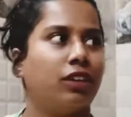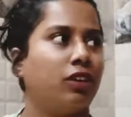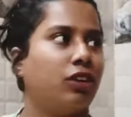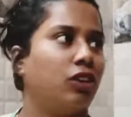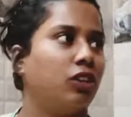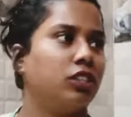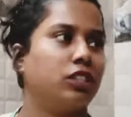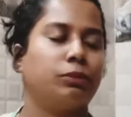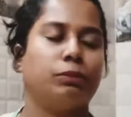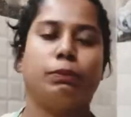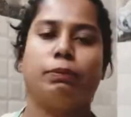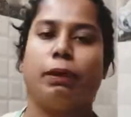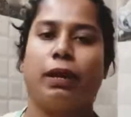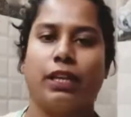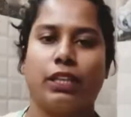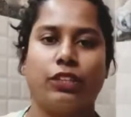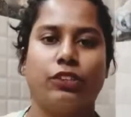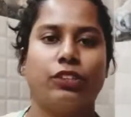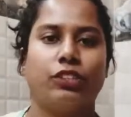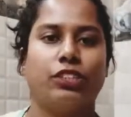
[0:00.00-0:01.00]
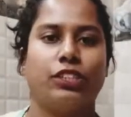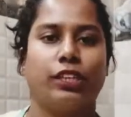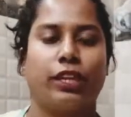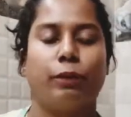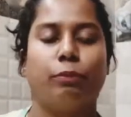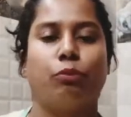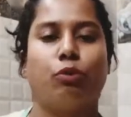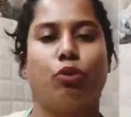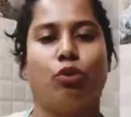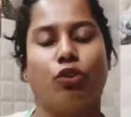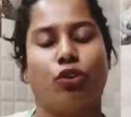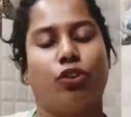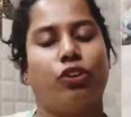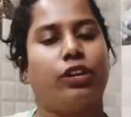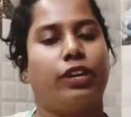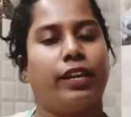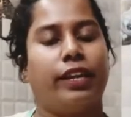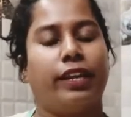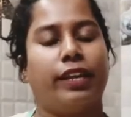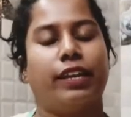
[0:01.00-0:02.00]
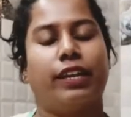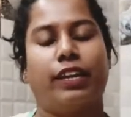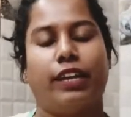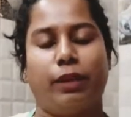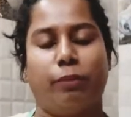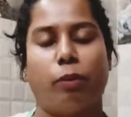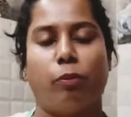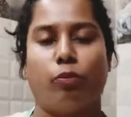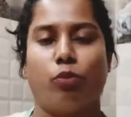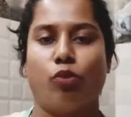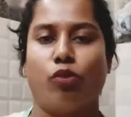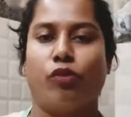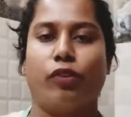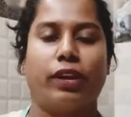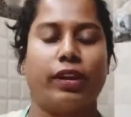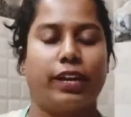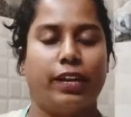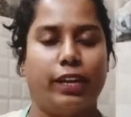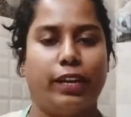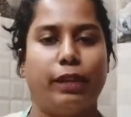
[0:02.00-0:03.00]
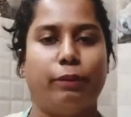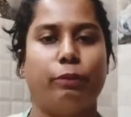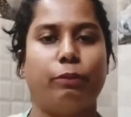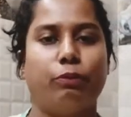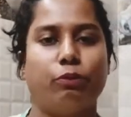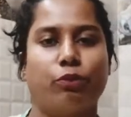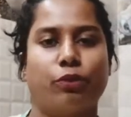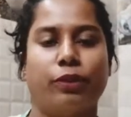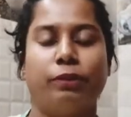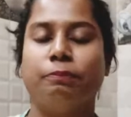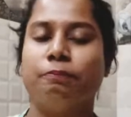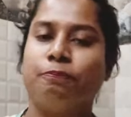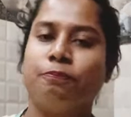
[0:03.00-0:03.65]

கான்செப்ட் பார்த்து வச்சுருக்கேன் போடணும்னு நினைக்கிறேன் கண்டிப்பாக போடுவேன் கண்டிப்பாக போடுவேன்